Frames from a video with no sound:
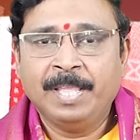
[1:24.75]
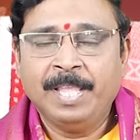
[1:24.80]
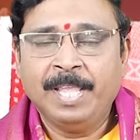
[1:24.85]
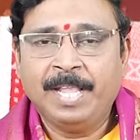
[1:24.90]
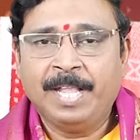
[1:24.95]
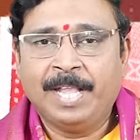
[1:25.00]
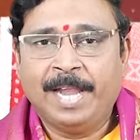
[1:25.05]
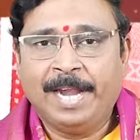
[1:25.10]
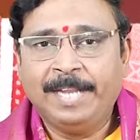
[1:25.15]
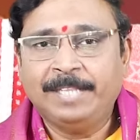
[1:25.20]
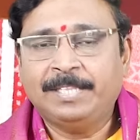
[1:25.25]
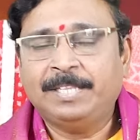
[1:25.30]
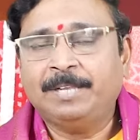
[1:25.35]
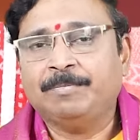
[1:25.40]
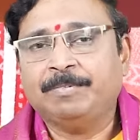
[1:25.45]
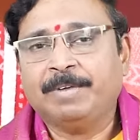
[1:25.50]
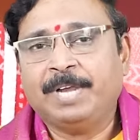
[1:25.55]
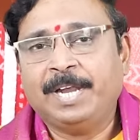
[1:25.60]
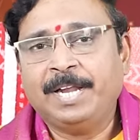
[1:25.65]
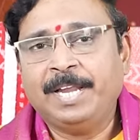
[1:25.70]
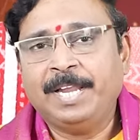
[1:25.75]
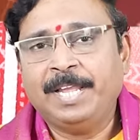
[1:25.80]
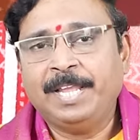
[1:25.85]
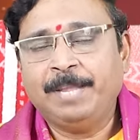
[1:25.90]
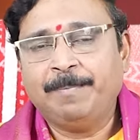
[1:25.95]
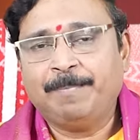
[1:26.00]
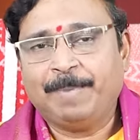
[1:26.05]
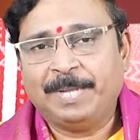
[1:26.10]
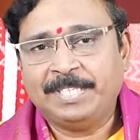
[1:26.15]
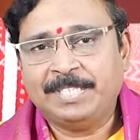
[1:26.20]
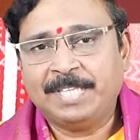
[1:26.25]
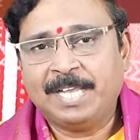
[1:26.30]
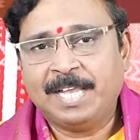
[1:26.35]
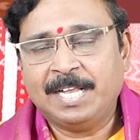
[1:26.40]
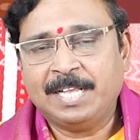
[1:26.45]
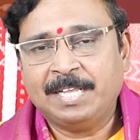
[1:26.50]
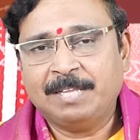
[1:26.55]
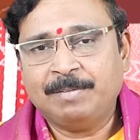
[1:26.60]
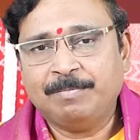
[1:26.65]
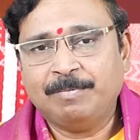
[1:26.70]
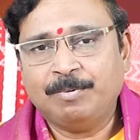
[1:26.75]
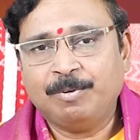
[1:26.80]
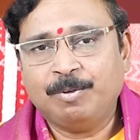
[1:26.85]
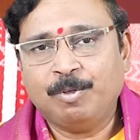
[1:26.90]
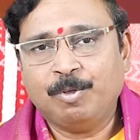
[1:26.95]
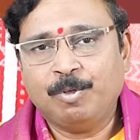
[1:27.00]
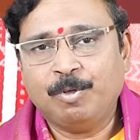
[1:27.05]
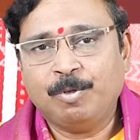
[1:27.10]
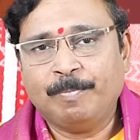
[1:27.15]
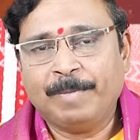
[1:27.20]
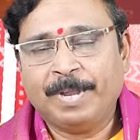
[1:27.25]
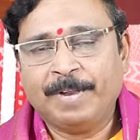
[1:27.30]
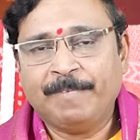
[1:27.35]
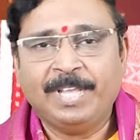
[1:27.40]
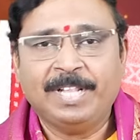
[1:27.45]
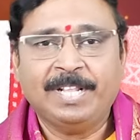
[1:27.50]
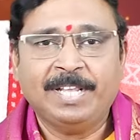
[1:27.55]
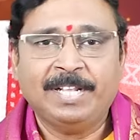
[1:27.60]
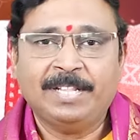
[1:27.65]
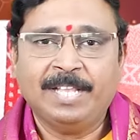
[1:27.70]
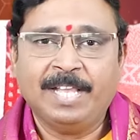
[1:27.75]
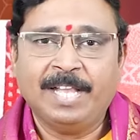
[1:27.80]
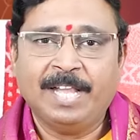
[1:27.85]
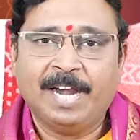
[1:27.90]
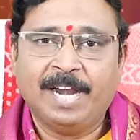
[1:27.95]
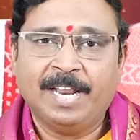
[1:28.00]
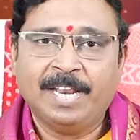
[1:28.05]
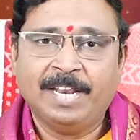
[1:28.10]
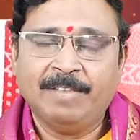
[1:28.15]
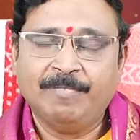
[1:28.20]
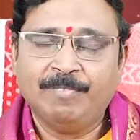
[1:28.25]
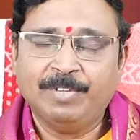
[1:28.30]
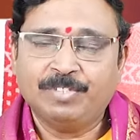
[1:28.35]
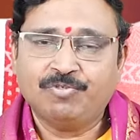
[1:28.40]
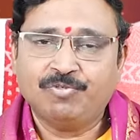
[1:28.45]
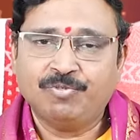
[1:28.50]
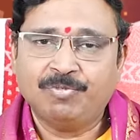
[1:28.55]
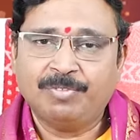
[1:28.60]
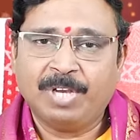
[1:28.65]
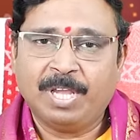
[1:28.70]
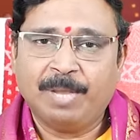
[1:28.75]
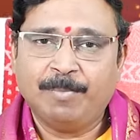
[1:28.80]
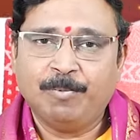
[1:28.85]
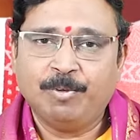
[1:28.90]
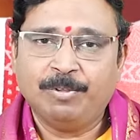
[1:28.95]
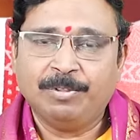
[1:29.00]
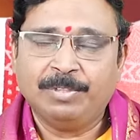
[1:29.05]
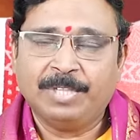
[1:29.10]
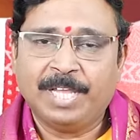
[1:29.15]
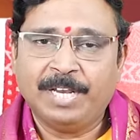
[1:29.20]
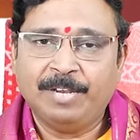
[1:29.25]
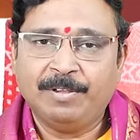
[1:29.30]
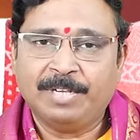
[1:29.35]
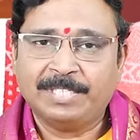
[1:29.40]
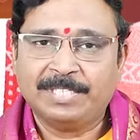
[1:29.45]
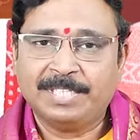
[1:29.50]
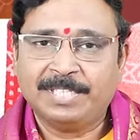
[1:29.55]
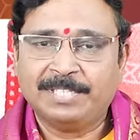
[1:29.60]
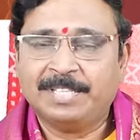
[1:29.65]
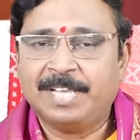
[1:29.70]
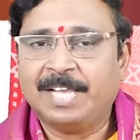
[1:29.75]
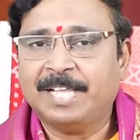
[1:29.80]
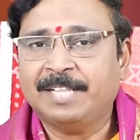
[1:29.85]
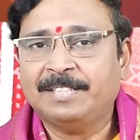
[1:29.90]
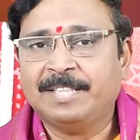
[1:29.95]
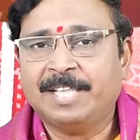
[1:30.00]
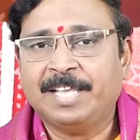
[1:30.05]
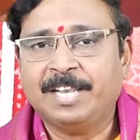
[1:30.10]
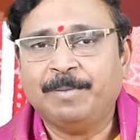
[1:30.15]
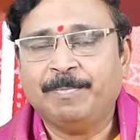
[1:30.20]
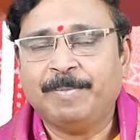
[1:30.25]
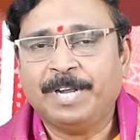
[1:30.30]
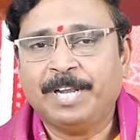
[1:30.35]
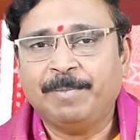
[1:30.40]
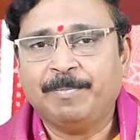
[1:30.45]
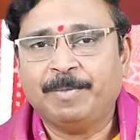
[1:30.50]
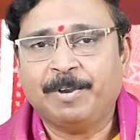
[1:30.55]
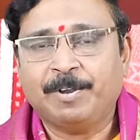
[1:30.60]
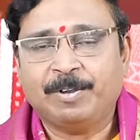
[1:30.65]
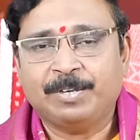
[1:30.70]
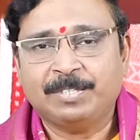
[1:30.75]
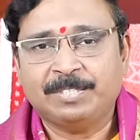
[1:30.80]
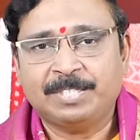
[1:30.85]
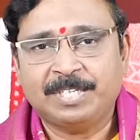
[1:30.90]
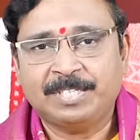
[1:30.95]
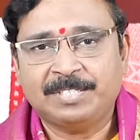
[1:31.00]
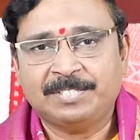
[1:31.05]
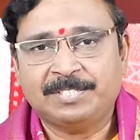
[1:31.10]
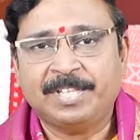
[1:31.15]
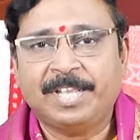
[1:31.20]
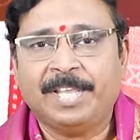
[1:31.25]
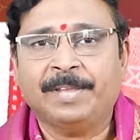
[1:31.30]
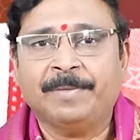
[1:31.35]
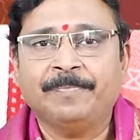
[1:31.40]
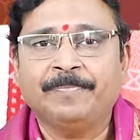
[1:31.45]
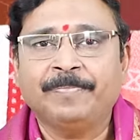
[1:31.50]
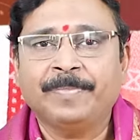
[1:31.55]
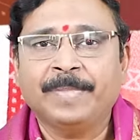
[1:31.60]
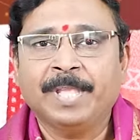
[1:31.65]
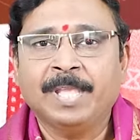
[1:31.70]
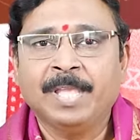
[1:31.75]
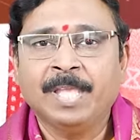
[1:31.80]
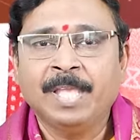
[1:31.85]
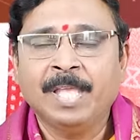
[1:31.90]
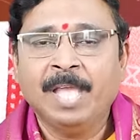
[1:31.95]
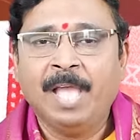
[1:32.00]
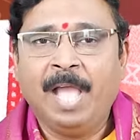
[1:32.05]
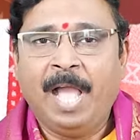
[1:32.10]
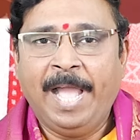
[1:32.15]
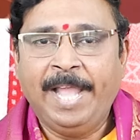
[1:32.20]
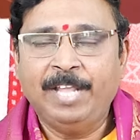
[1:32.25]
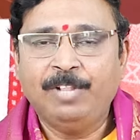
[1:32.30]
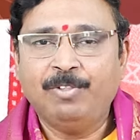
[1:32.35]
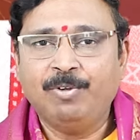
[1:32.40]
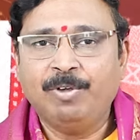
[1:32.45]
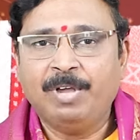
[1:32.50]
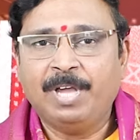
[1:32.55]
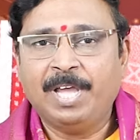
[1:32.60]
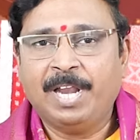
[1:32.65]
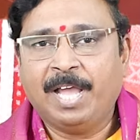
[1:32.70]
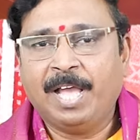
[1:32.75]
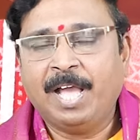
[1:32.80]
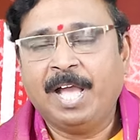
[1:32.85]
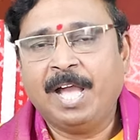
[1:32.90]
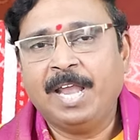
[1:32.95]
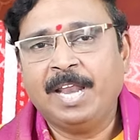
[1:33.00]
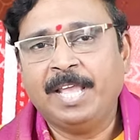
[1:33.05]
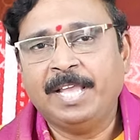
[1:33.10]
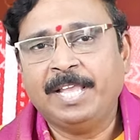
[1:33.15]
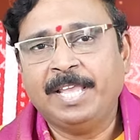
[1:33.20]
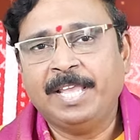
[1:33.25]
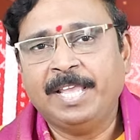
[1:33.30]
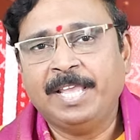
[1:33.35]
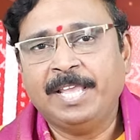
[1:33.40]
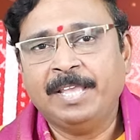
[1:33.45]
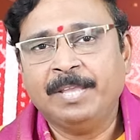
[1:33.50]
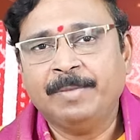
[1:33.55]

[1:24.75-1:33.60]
ఈ గణితం అంటే ఈ పంచాంగంలో మనం ఏదైతే గణన వేస్తుంటామో దాని యొక్క సిద్ధాంతాన్ని బట్టి మనం అనుసరిస్తే ఐదు గ్రహాలకి